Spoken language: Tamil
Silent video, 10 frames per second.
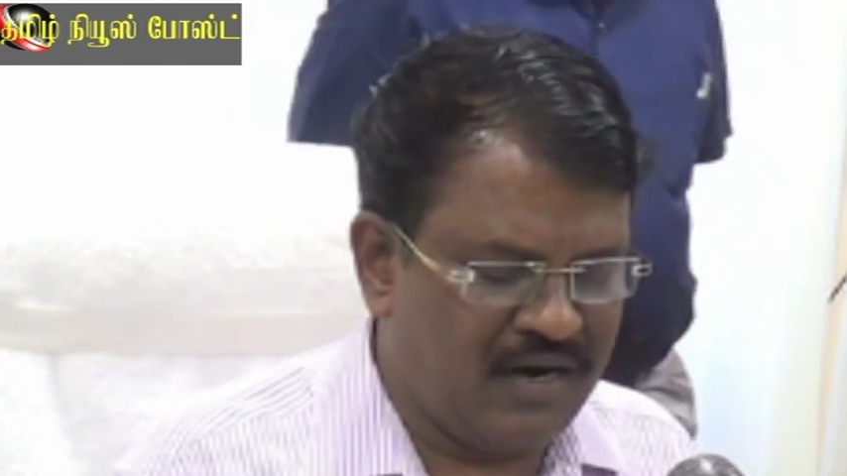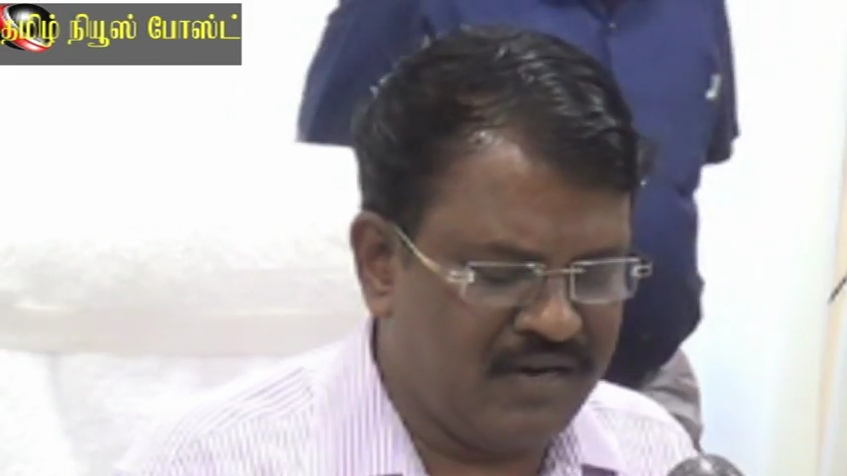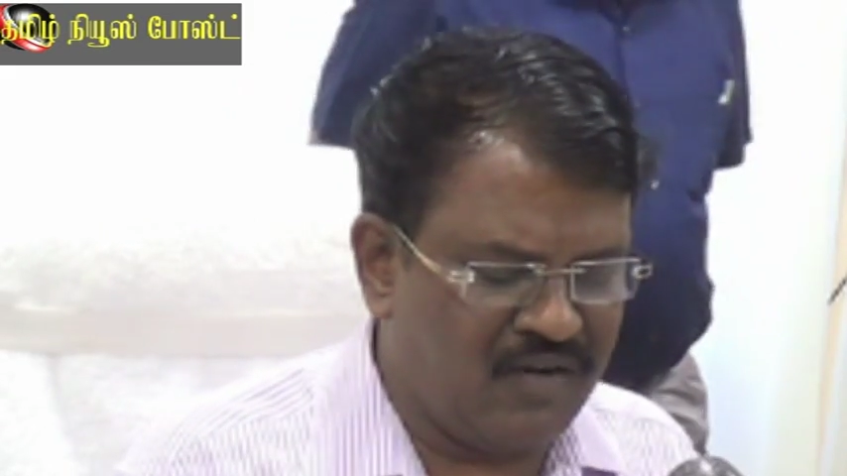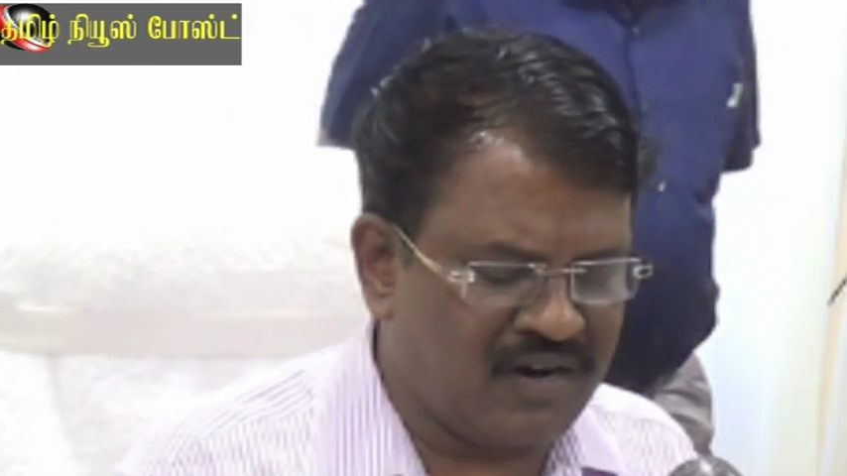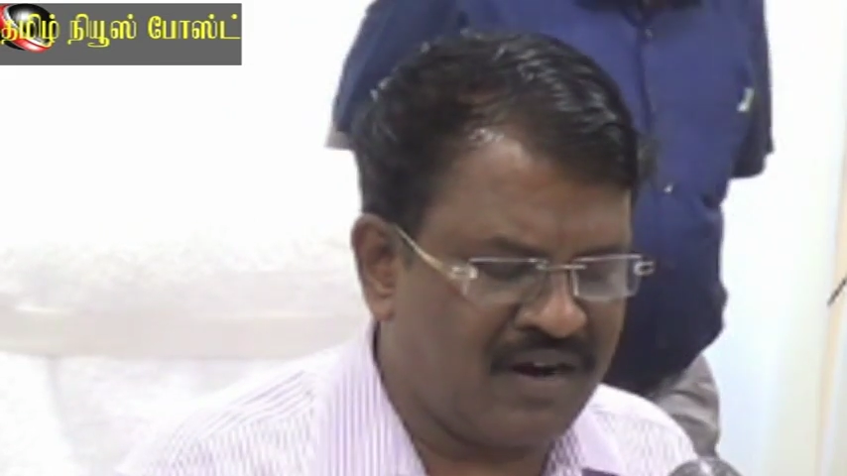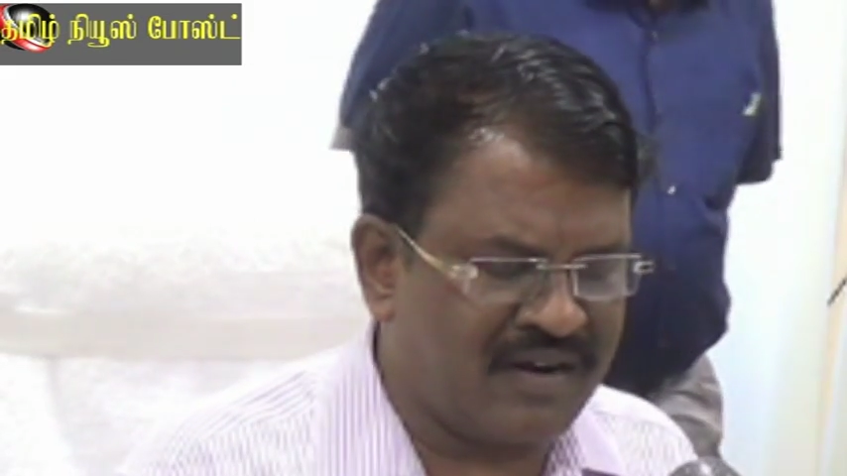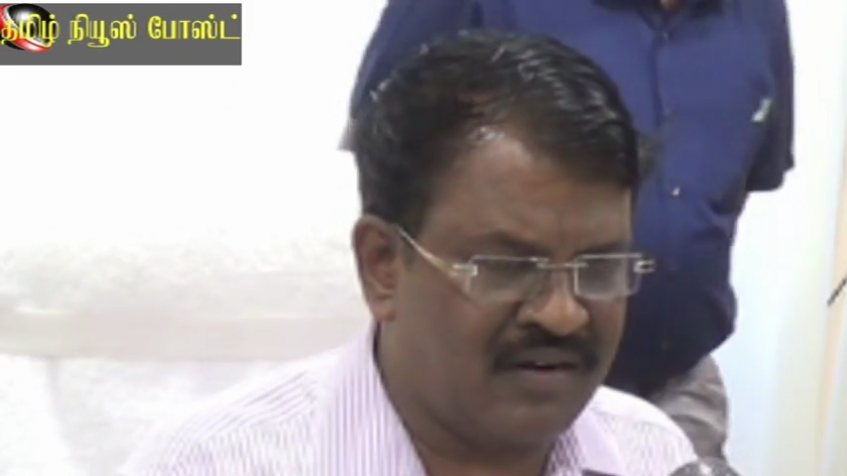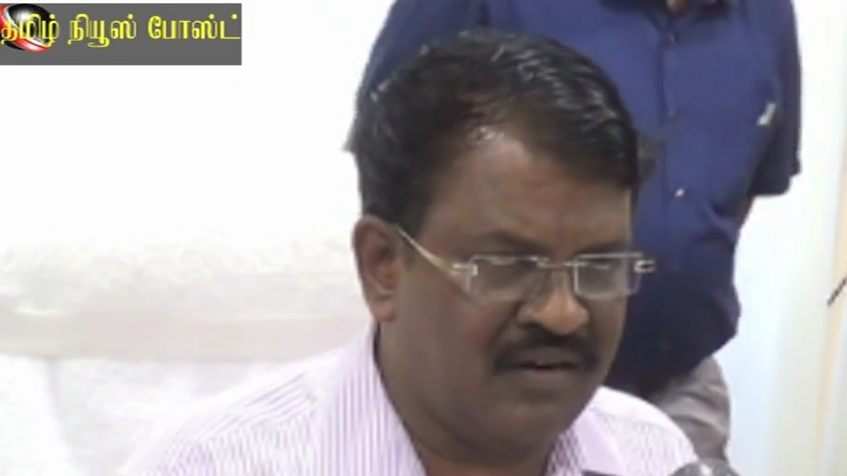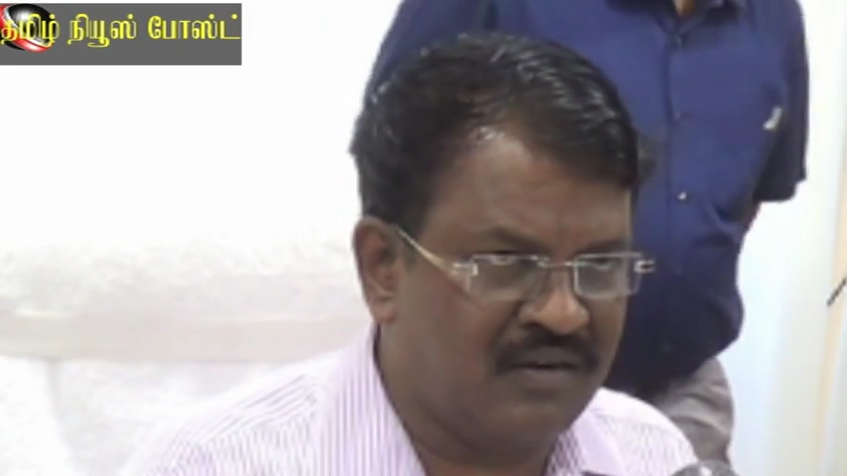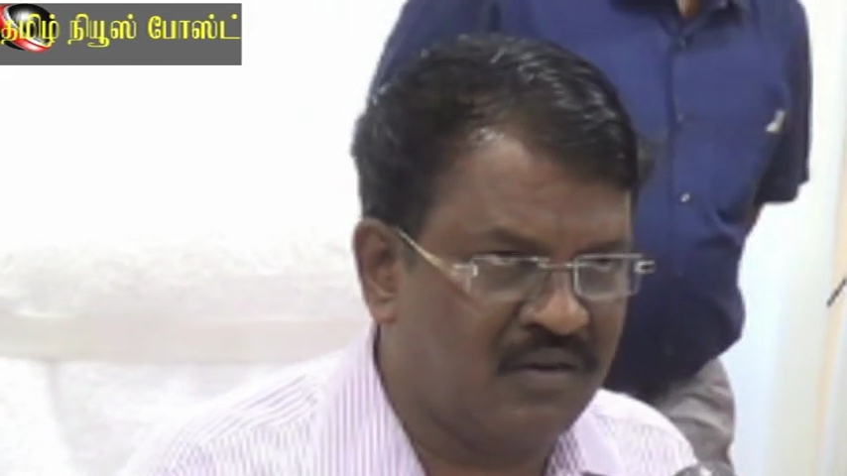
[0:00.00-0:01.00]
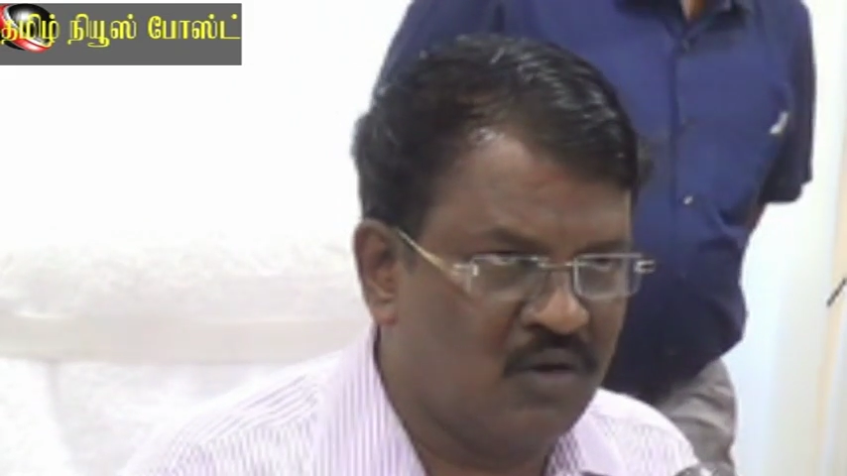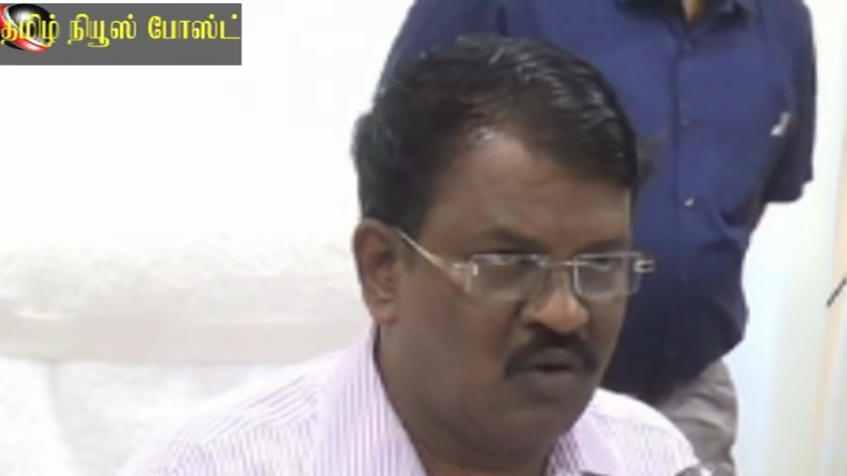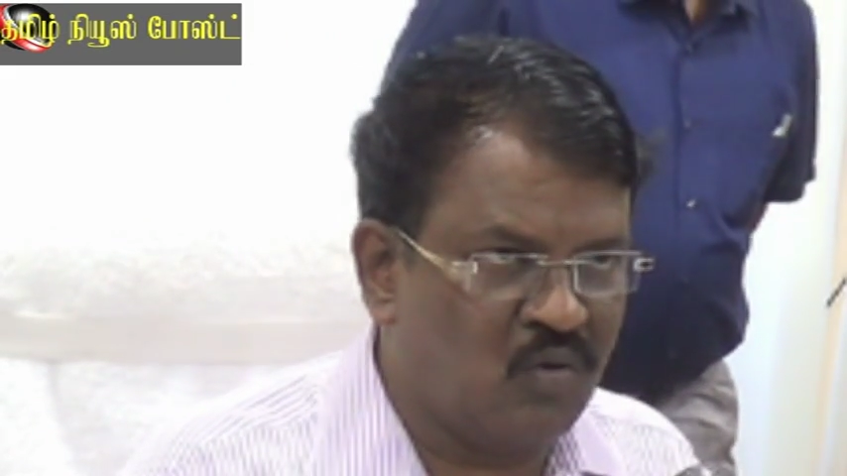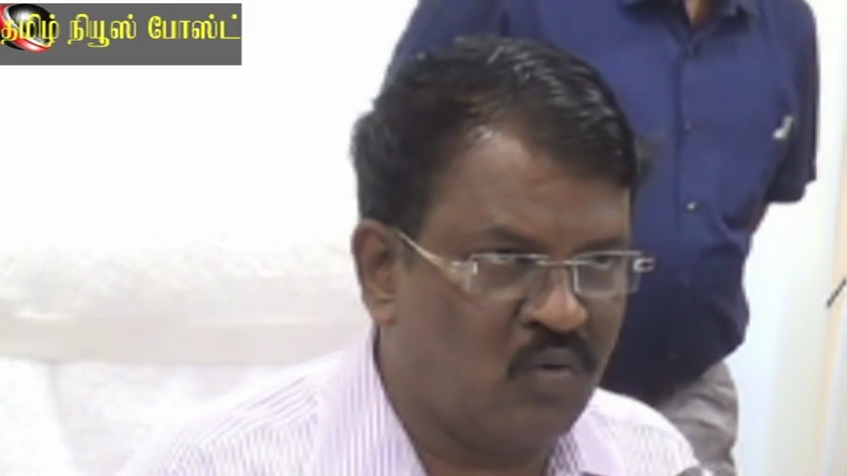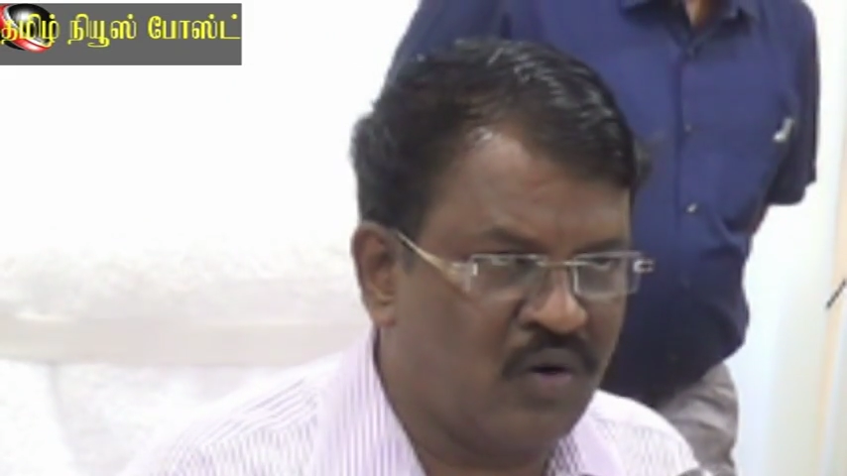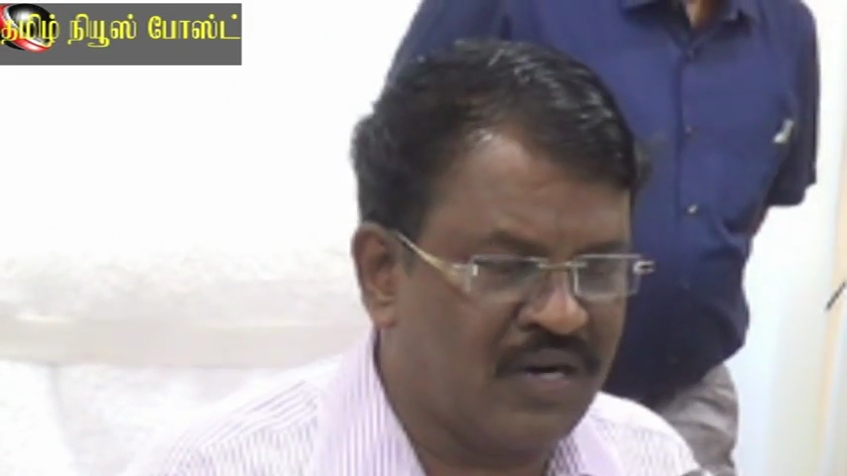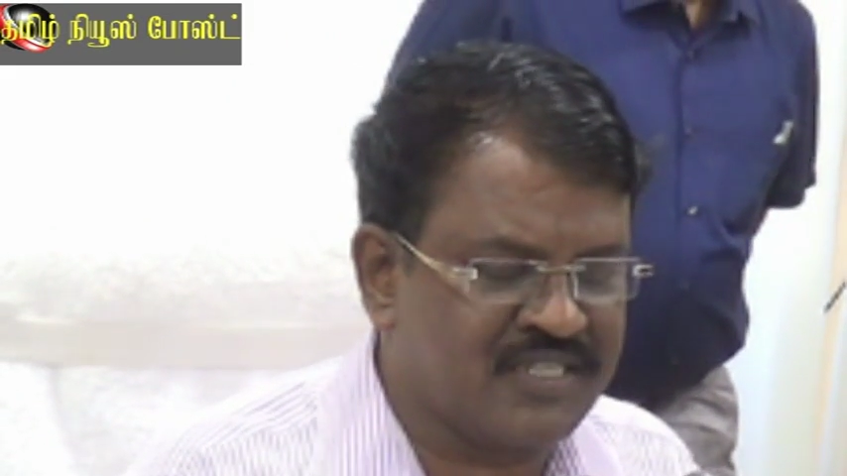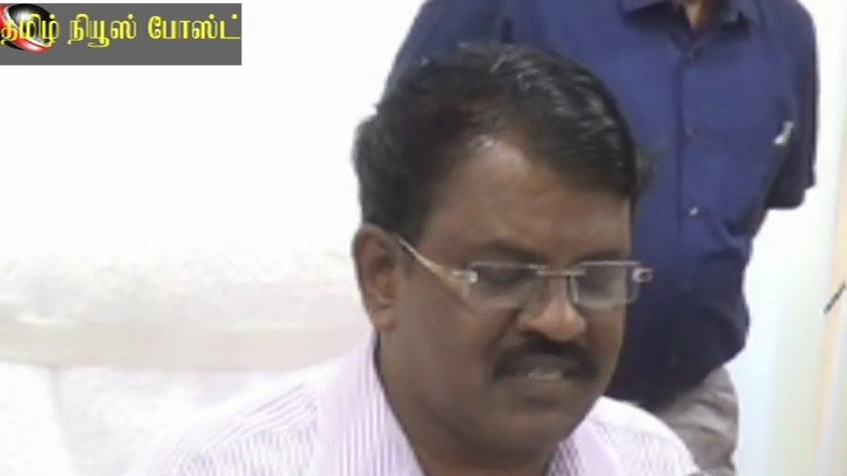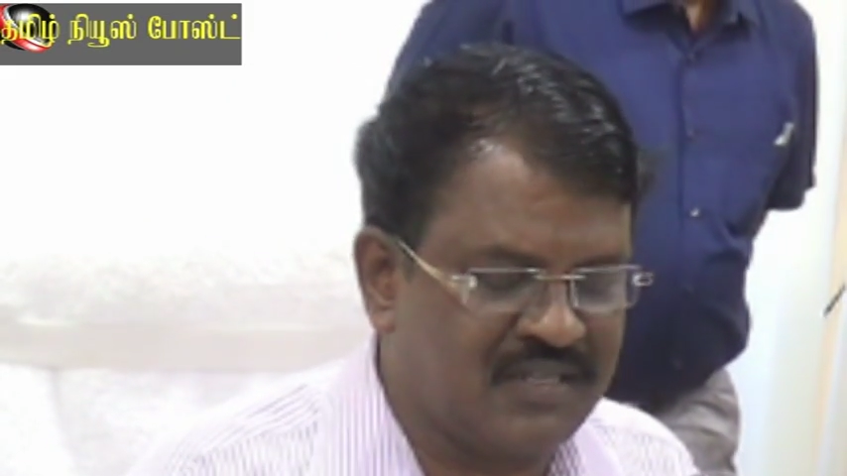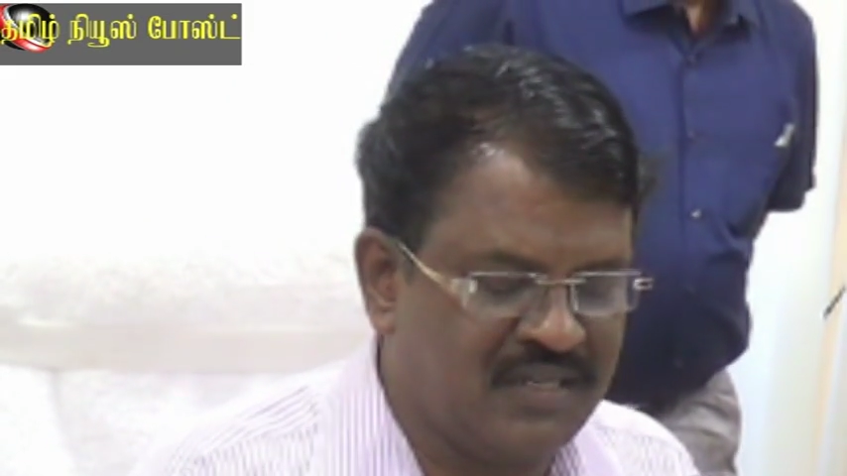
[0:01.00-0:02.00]
ஆண் வாக்காளர்கள் ஒரு
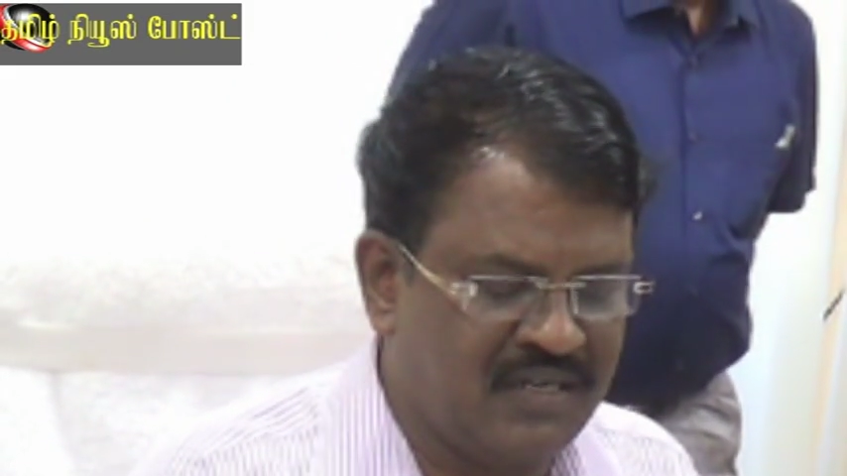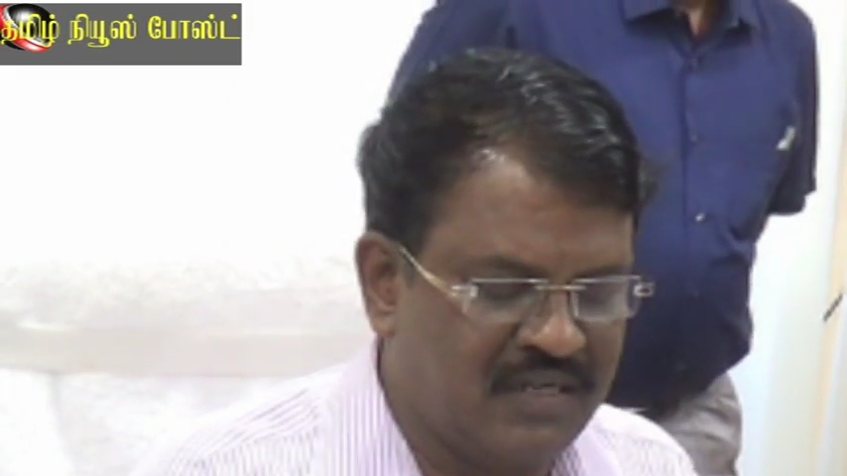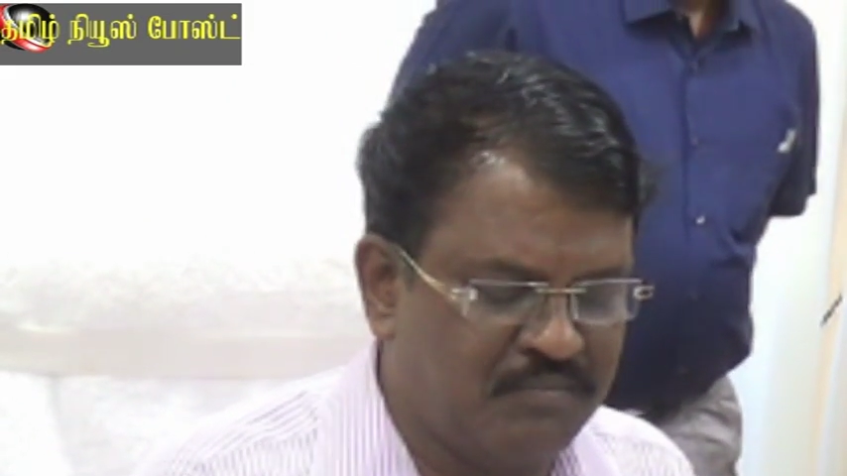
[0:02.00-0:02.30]
லட்சத்தி